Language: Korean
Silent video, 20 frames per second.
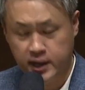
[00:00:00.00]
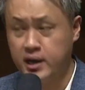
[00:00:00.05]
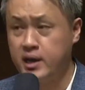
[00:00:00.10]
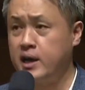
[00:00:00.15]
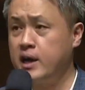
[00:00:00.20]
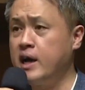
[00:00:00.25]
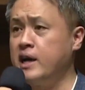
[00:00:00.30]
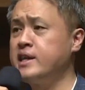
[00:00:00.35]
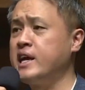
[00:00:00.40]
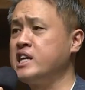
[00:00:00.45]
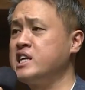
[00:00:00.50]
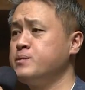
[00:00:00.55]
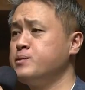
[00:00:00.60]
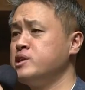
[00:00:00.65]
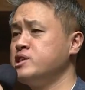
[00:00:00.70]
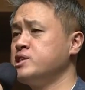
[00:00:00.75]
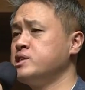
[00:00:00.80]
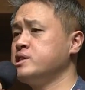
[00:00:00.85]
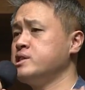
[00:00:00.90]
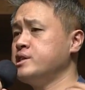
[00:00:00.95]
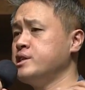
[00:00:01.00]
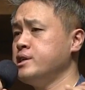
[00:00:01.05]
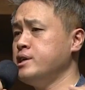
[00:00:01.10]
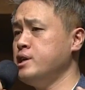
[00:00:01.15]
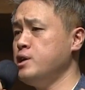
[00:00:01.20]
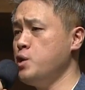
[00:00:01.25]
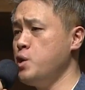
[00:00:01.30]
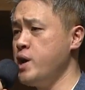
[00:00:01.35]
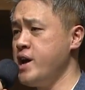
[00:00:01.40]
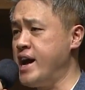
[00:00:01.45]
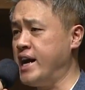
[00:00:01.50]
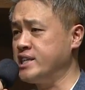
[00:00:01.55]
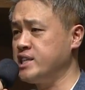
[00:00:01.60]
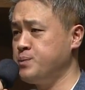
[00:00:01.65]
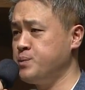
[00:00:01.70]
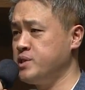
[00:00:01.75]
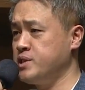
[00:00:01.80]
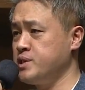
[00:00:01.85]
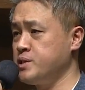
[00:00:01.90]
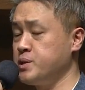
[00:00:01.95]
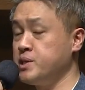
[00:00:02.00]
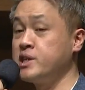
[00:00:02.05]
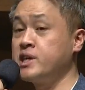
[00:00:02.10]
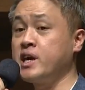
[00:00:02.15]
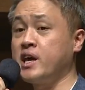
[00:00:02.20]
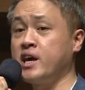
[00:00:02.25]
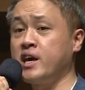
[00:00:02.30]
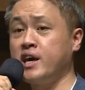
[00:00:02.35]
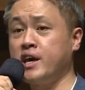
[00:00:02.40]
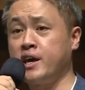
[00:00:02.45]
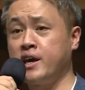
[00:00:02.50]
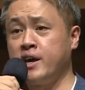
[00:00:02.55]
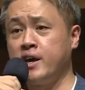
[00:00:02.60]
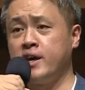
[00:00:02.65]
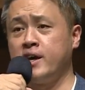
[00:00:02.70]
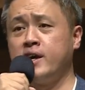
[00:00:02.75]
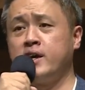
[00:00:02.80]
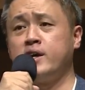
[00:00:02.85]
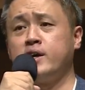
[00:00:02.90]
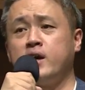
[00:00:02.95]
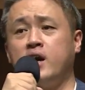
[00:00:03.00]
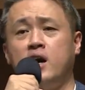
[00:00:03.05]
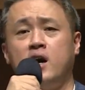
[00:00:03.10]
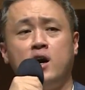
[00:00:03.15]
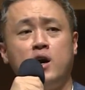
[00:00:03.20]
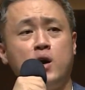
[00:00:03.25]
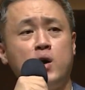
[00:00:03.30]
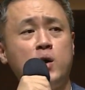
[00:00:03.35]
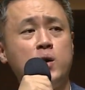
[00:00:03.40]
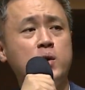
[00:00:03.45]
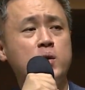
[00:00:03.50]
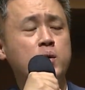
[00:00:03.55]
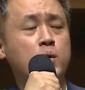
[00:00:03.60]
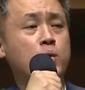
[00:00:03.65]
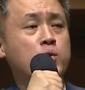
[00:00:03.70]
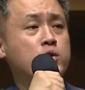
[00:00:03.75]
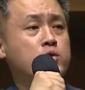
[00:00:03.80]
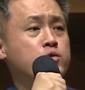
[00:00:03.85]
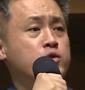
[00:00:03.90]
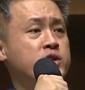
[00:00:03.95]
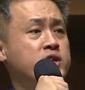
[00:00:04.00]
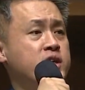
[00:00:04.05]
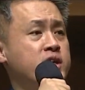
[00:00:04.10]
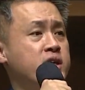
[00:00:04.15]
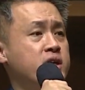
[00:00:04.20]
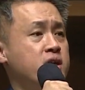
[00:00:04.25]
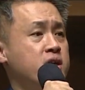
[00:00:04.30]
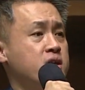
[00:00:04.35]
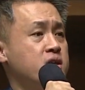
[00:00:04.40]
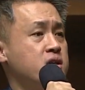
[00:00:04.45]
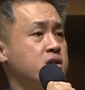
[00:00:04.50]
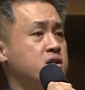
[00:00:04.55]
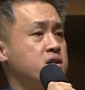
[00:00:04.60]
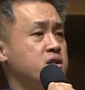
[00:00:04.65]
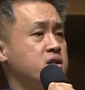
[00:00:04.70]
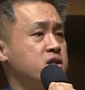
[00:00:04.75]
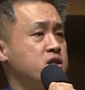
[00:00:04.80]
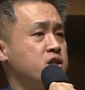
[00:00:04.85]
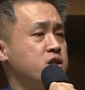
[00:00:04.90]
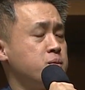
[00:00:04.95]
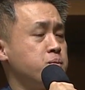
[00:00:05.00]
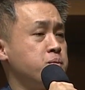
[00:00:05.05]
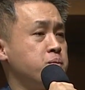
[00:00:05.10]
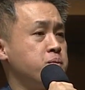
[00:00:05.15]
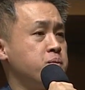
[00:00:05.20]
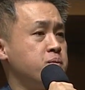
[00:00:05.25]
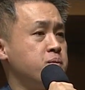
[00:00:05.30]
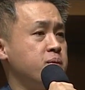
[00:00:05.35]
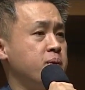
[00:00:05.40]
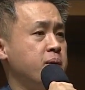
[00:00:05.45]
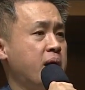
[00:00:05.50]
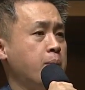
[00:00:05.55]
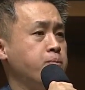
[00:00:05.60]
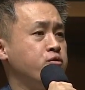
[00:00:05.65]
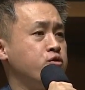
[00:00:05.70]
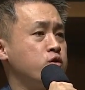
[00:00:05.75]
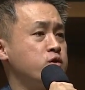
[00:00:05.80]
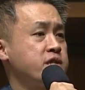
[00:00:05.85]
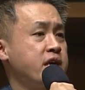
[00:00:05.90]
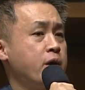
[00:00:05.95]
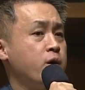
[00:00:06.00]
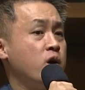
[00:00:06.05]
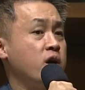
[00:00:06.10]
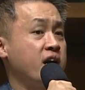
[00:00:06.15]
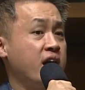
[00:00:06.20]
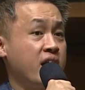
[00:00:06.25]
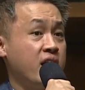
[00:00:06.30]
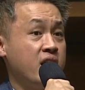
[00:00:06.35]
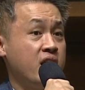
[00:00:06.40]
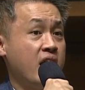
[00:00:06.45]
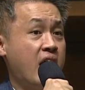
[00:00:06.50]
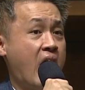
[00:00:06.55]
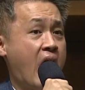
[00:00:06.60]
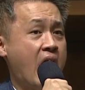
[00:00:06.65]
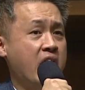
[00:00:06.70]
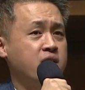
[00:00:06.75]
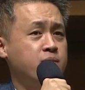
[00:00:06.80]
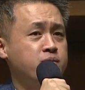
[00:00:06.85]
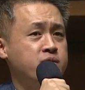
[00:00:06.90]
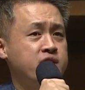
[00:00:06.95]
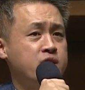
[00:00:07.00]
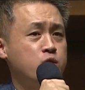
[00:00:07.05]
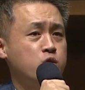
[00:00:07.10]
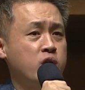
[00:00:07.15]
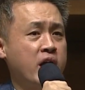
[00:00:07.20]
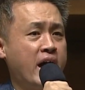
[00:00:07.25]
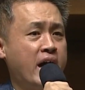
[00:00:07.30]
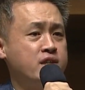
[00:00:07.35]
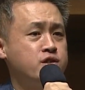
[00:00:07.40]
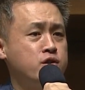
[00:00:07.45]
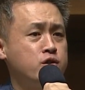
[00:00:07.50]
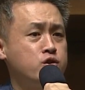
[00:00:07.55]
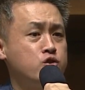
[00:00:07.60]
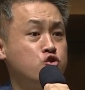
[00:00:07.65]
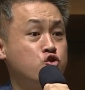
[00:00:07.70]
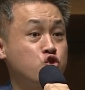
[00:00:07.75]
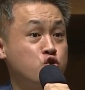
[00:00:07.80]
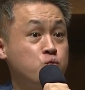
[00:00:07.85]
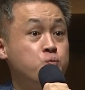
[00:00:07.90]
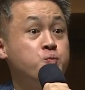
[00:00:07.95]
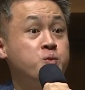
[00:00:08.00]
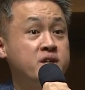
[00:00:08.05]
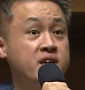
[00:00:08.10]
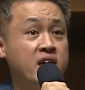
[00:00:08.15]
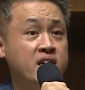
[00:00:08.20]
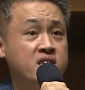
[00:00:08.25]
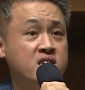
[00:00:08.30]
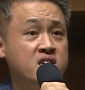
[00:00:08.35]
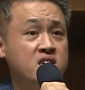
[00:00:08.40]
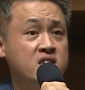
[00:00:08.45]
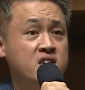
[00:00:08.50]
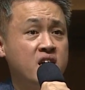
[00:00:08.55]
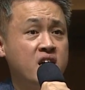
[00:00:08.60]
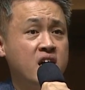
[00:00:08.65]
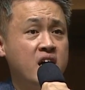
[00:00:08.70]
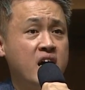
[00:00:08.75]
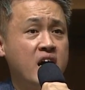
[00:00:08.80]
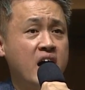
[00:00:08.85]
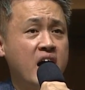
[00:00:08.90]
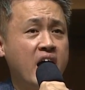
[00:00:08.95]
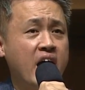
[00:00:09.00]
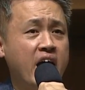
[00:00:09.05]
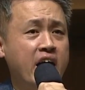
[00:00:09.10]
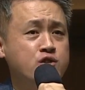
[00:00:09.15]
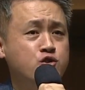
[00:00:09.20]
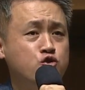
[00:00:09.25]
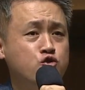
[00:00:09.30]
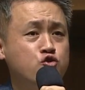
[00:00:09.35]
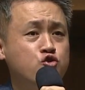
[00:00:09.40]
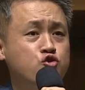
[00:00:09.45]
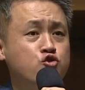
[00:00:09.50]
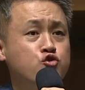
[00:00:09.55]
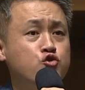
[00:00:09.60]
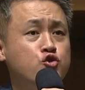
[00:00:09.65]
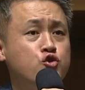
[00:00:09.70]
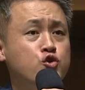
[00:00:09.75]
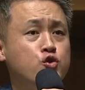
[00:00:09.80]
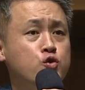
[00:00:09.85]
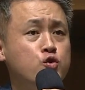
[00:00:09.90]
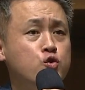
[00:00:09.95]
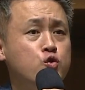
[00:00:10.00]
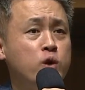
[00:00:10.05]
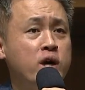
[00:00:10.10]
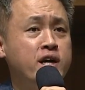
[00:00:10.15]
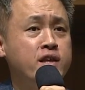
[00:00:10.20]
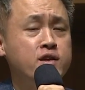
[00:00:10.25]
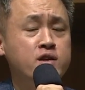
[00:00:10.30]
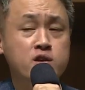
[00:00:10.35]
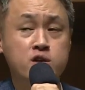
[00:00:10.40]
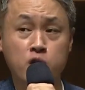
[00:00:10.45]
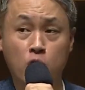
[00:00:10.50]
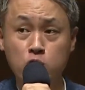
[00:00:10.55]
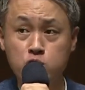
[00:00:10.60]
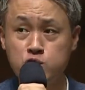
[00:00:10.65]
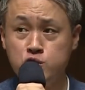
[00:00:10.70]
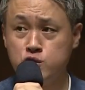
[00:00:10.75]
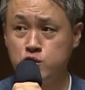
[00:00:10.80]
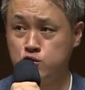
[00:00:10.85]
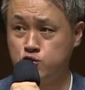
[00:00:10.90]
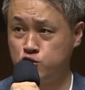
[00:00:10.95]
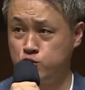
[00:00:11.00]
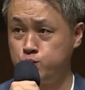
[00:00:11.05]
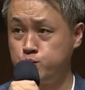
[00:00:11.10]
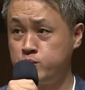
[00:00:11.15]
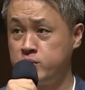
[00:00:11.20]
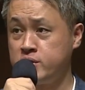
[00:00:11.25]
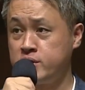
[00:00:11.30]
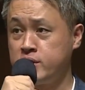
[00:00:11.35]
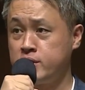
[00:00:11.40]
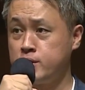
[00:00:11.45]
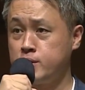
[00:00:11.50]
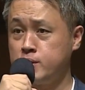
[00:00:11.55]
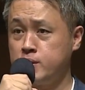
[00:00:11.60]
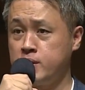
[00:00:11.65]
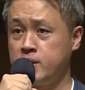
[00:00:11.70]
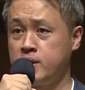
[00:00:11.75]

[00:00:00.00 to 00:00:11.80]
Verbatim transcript: 하나님을 신뢰하십시오. 이게 어, 오늘 우리의 그 앞으로 세워갈 아름다운 가정을 준비하는 아주 중요한 영적 준비예요.